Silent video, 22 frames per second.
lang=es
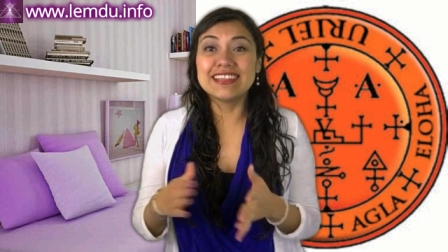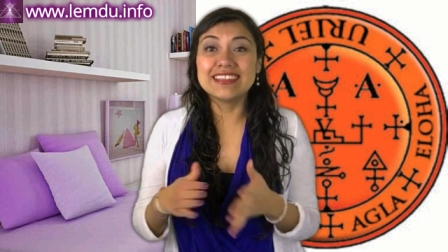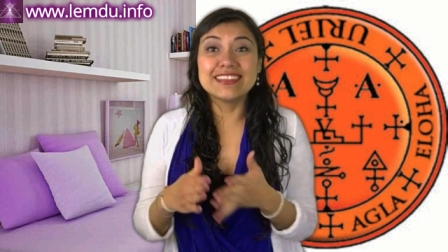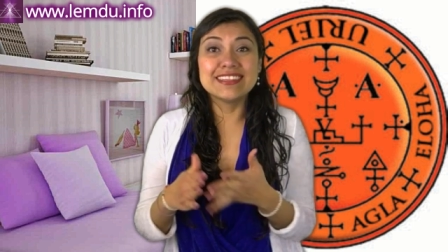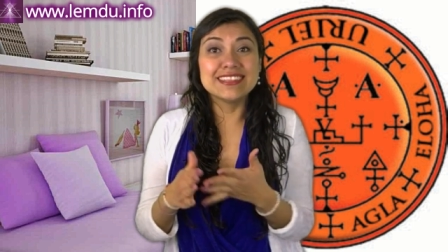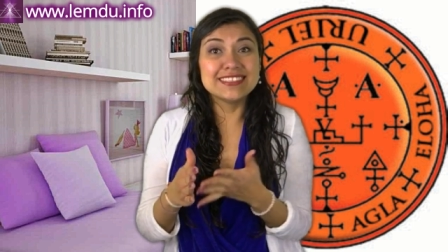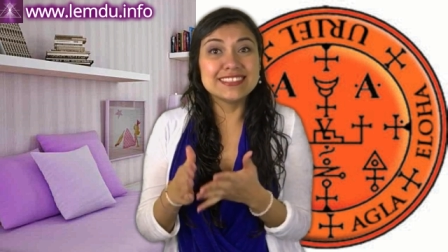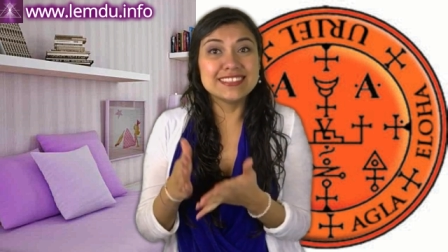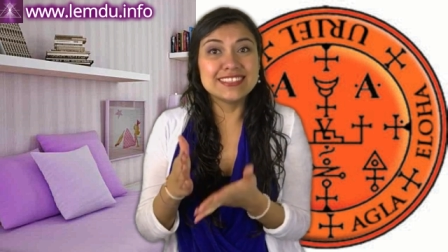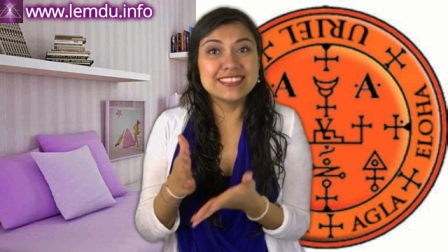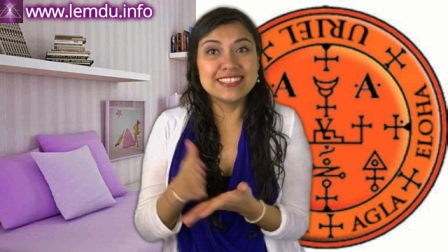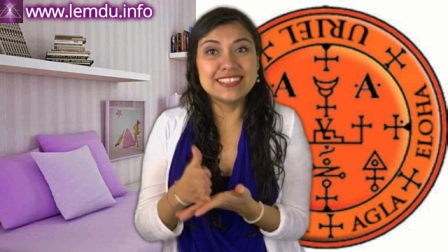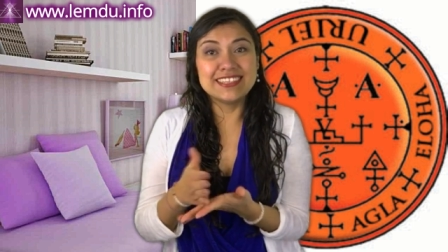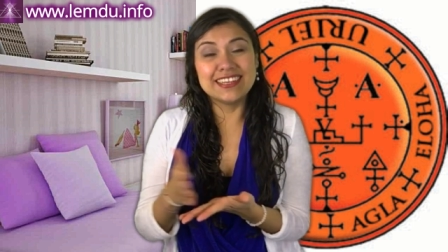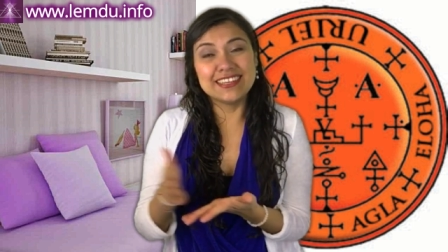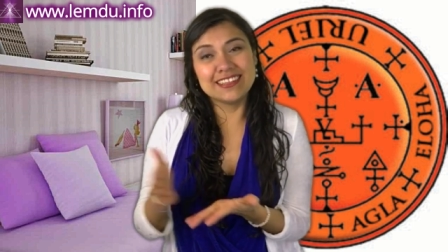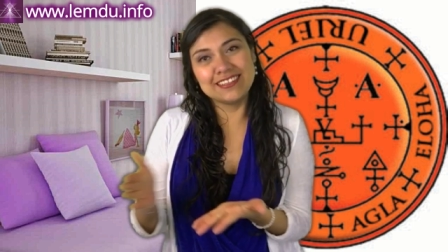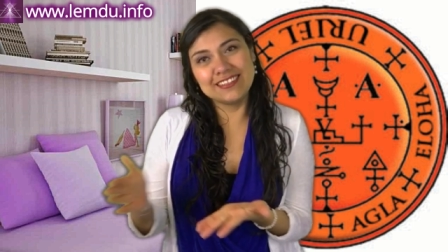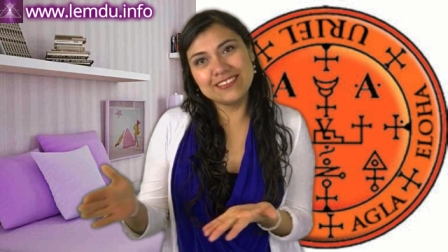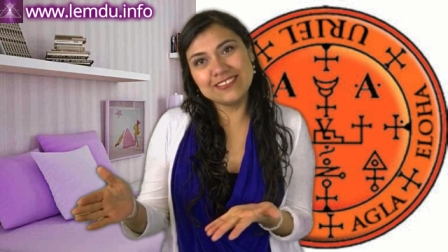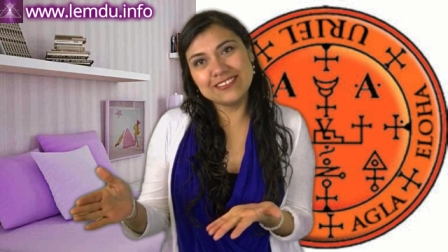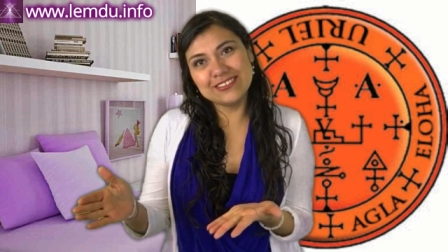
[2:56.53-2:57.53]
decir
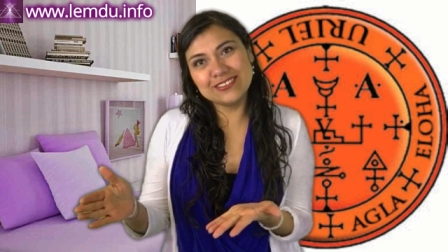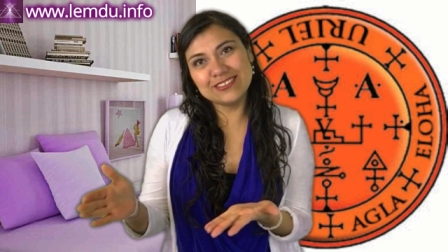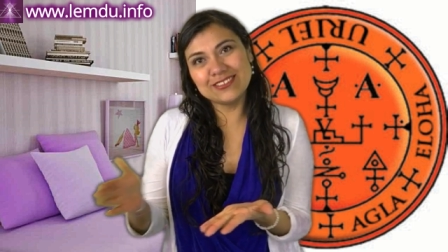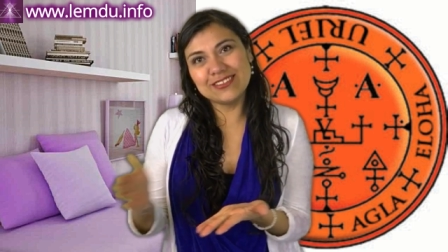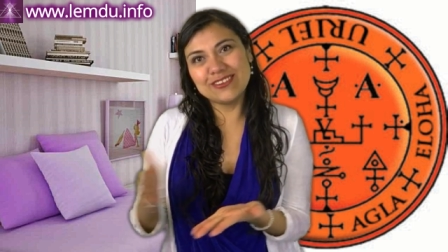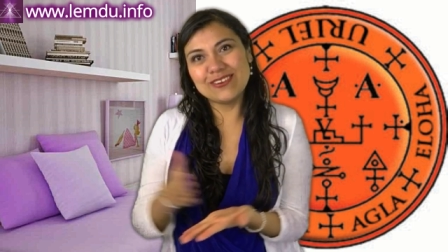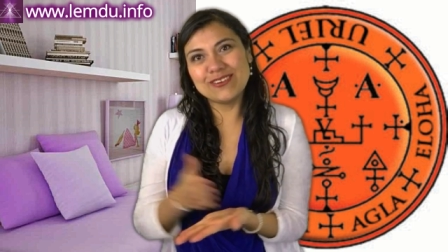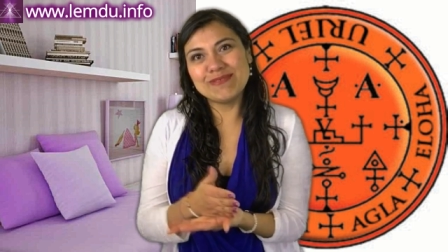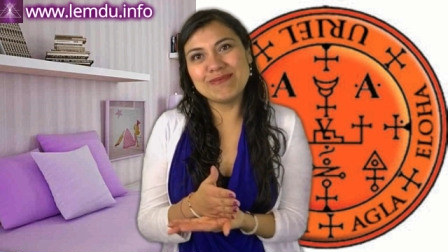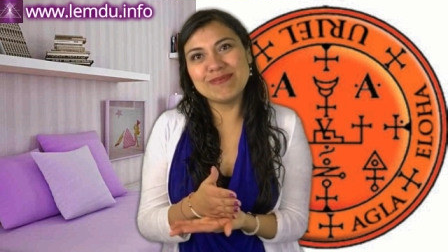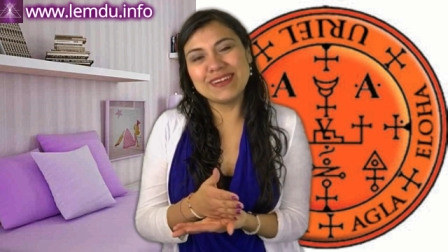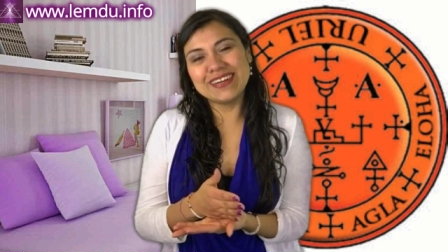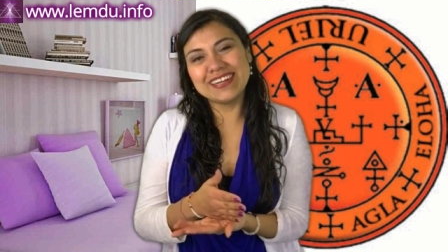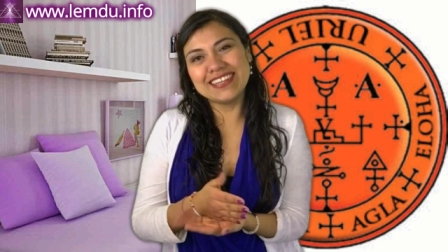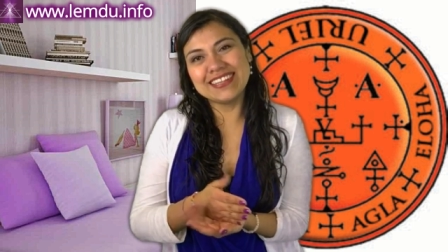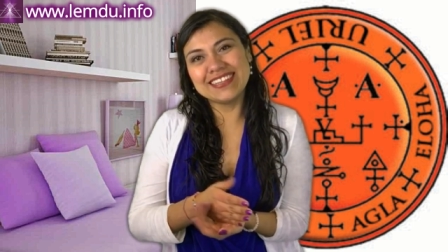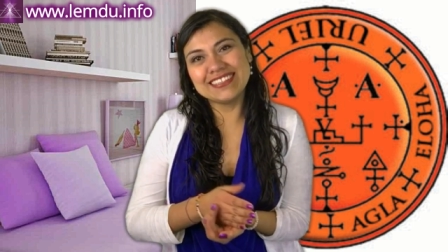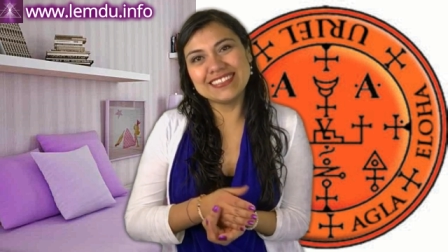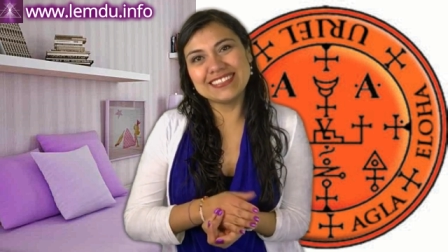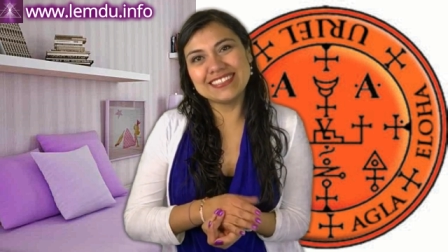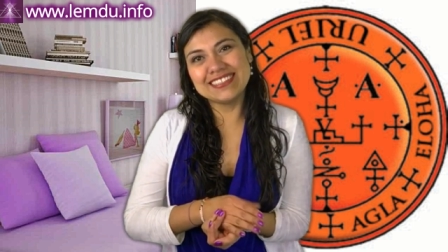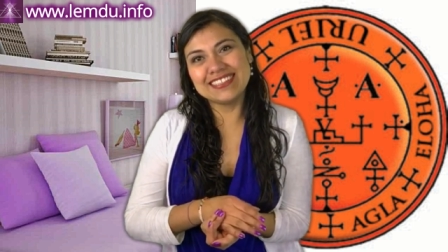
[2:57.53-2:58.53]
adiós o
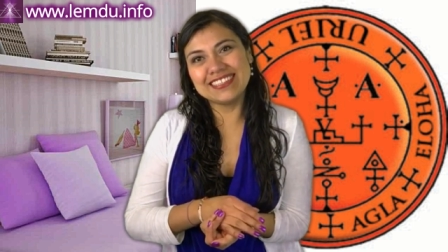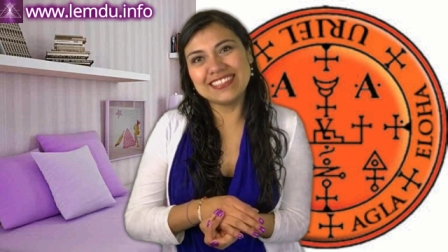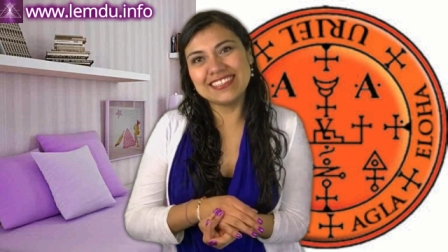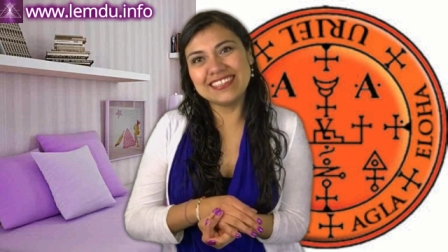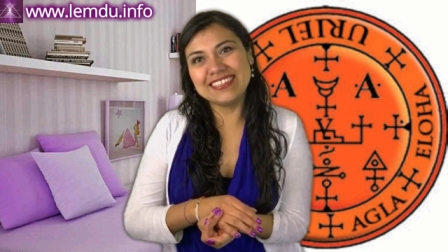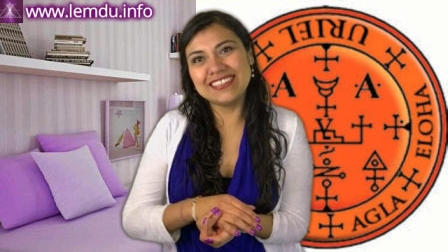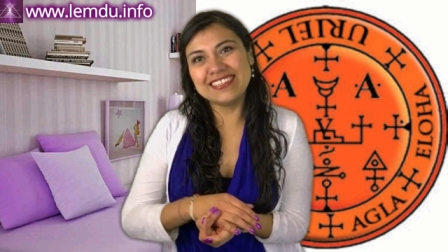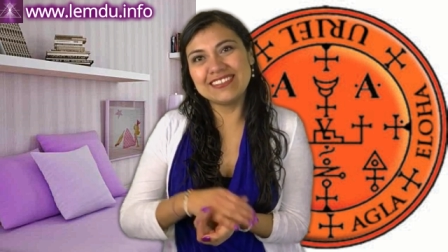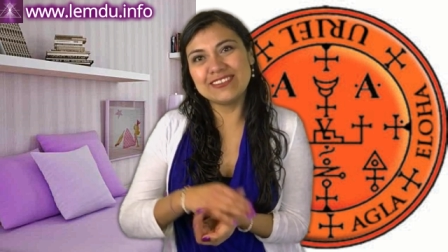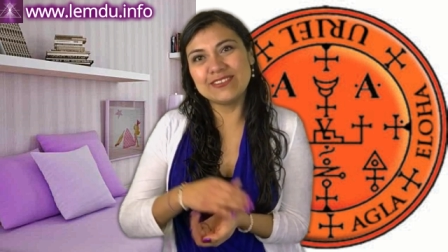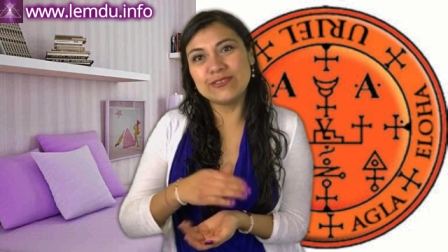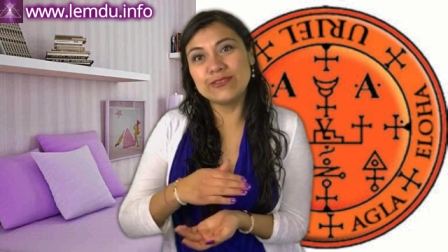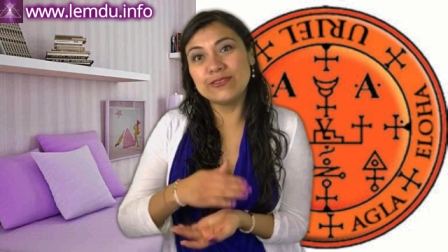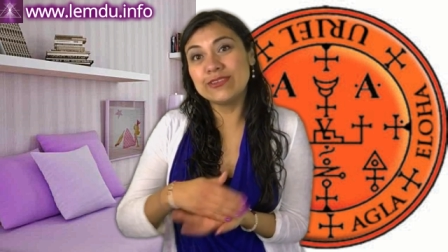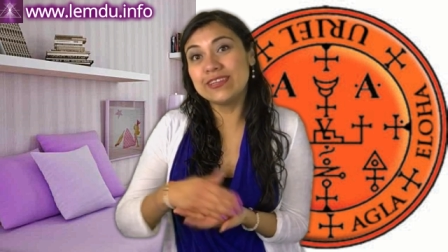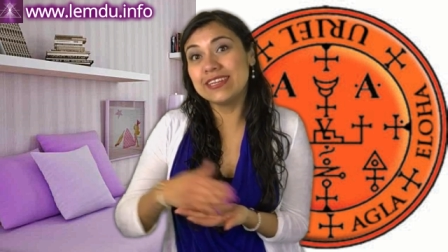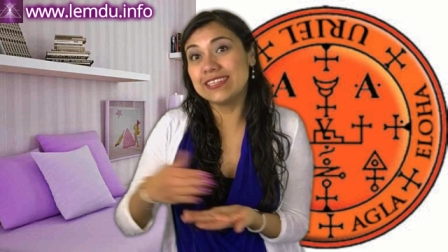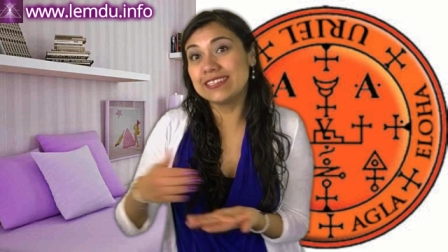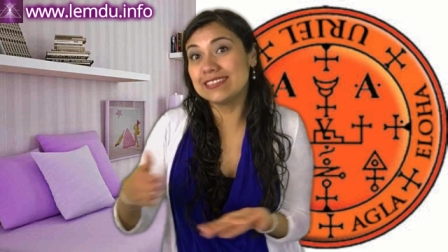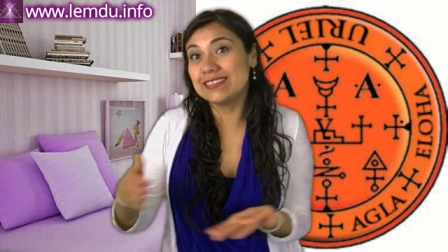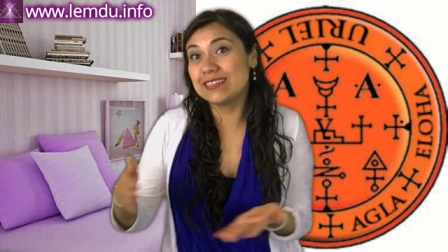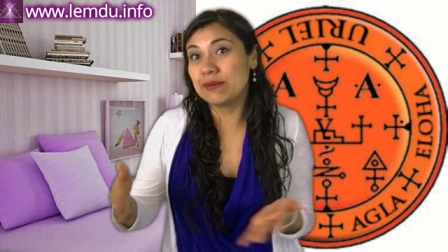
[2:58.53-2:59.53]
para decir
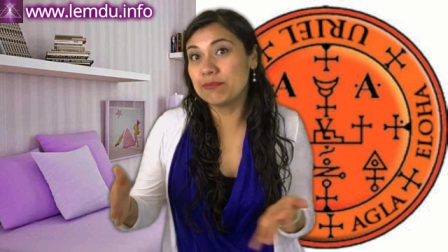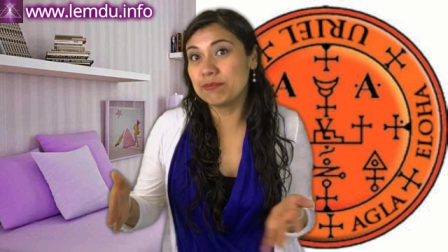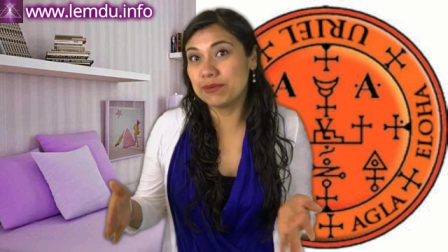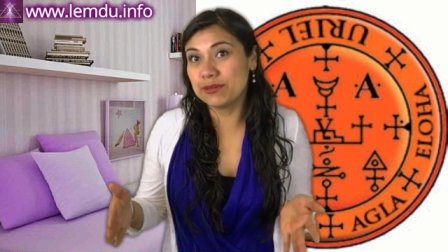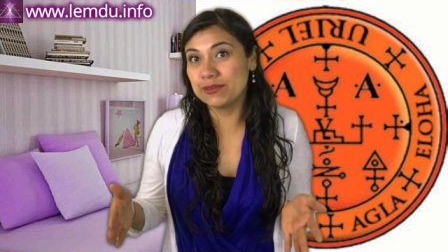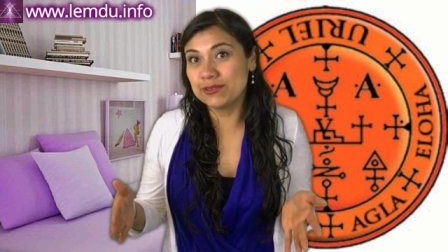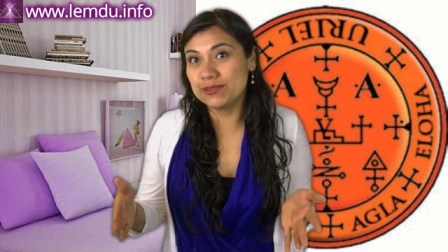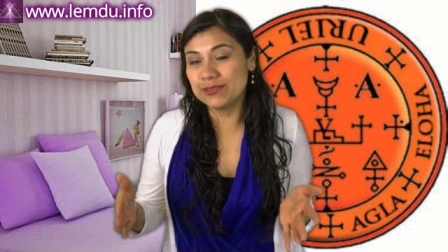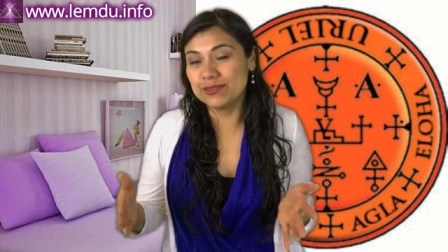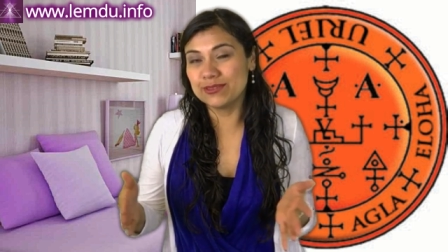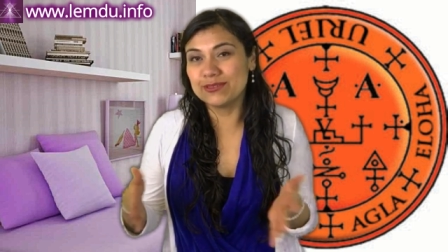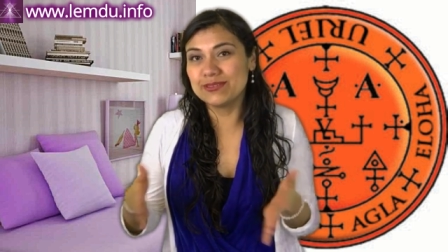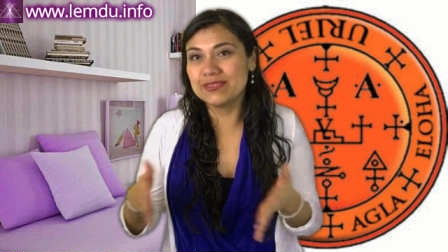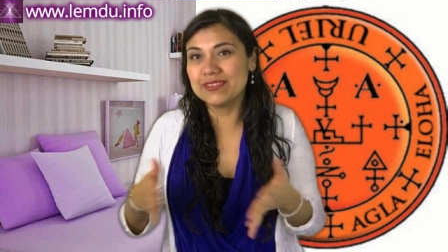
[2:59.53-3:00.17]
un hasta pronto.